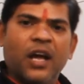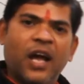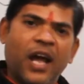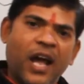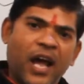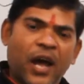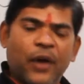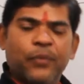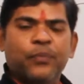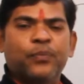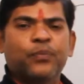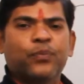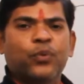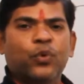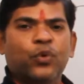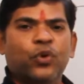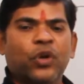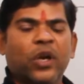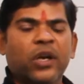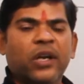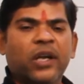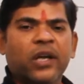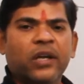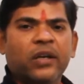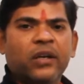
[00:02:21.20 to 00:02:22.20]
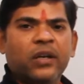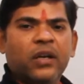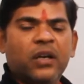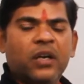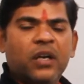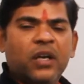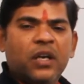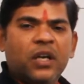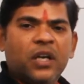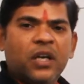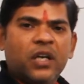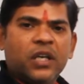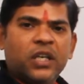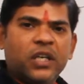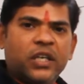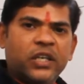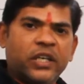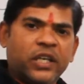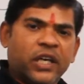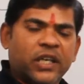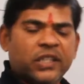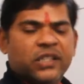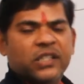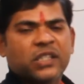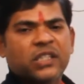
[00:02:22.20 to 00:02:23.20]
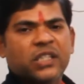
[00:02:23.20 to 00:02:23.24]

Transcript: हैव प्लूरल है डज